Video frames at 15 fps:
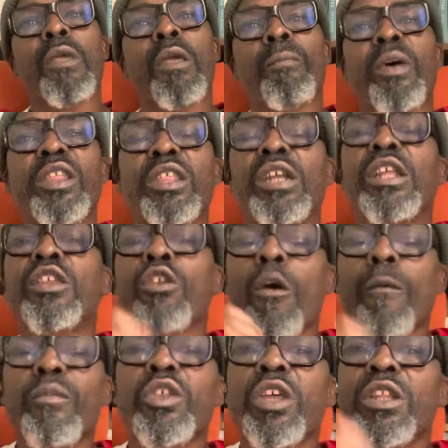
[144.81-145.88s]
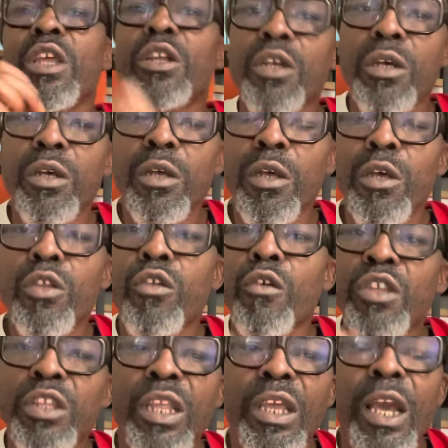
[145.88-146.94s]
Parce que les hommes généreux sont
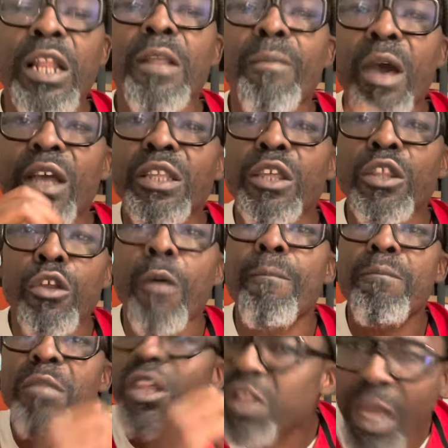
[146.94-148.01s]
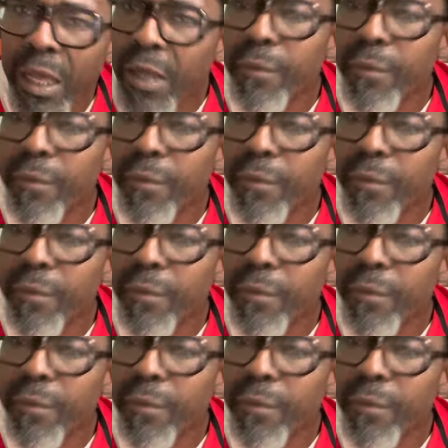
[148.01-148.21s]
généralement des hommes méchants.